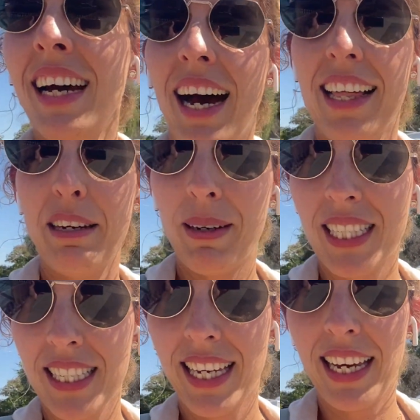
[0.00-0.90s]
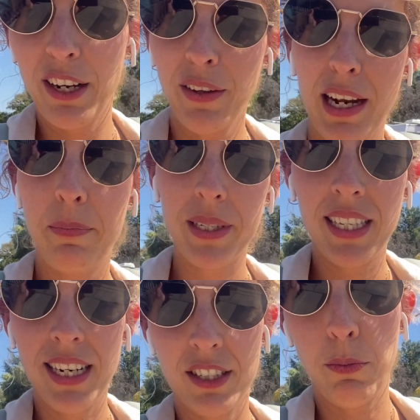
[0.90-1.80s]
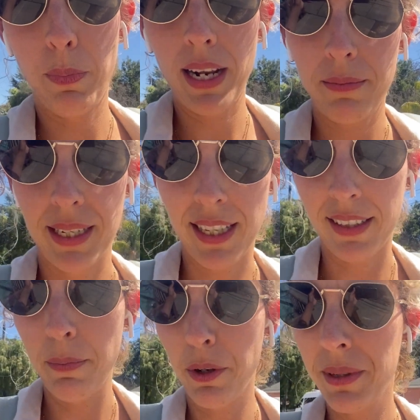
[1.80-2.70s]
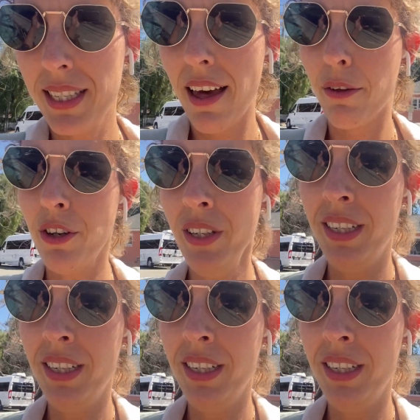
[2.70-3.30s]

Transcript: Además es que lo de la piscina es un plan bastante improvisado,